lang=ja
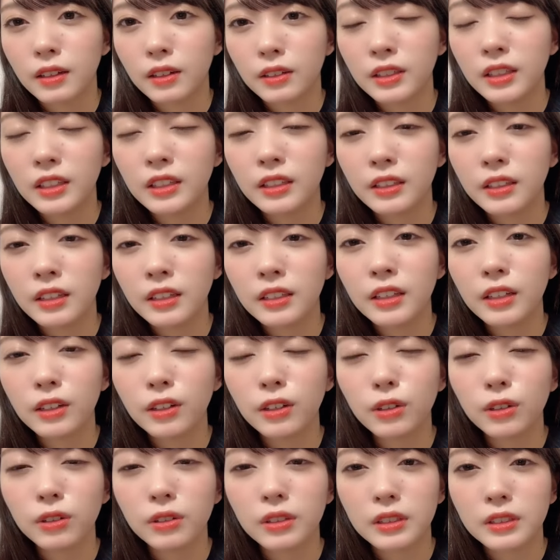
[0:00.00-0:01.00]
に似て
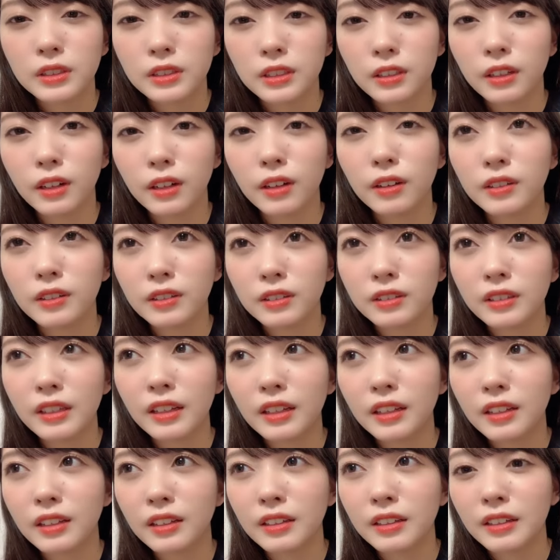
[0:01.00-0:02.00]
るようで違うく
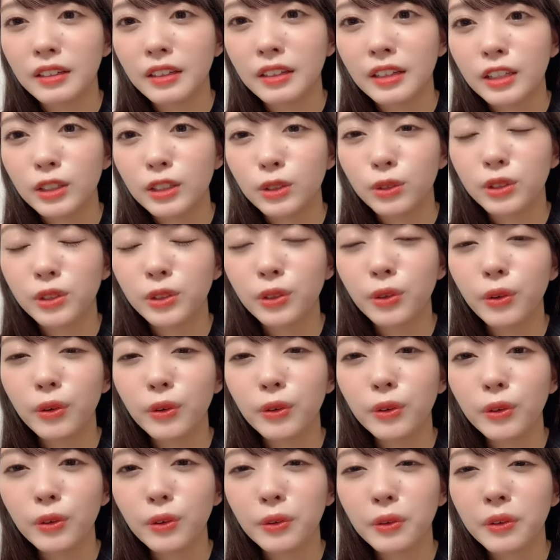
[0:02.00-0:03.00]
てそう記
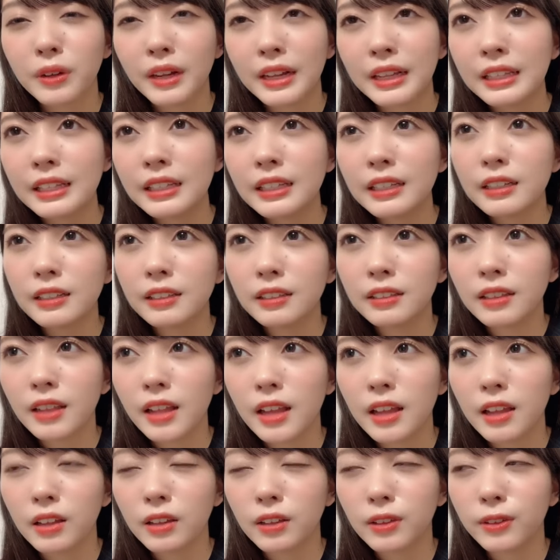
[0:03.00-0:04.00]
憶力がいいっ
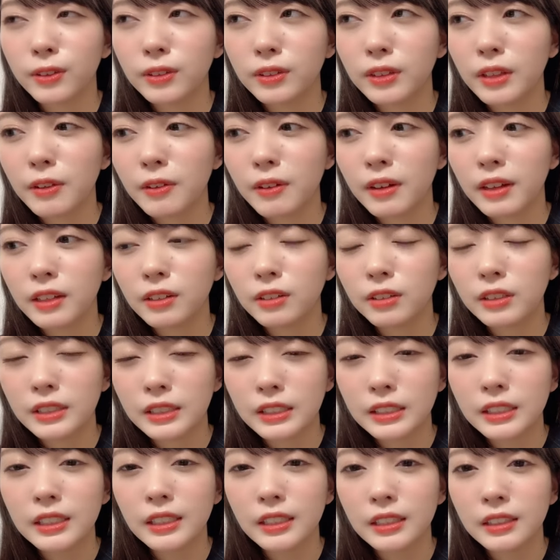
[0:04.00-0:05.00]
て言ってはいる
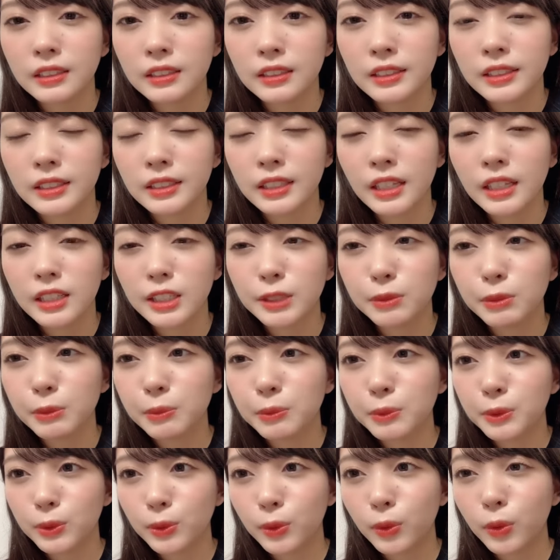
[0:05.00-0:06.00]
し実際自
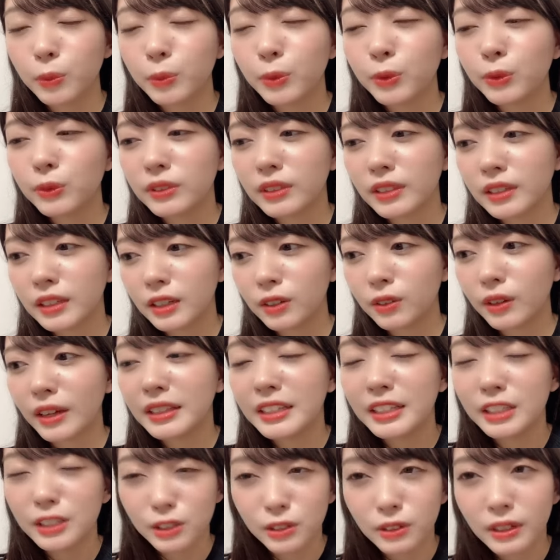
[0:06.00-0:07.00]
分もそう思うんだけどあ
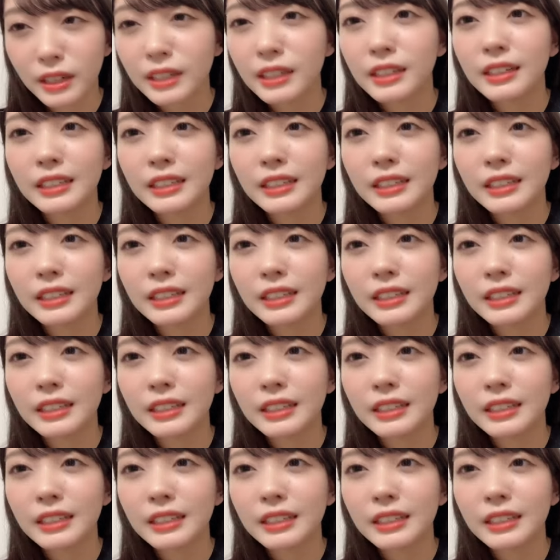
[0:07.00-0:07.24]
20があ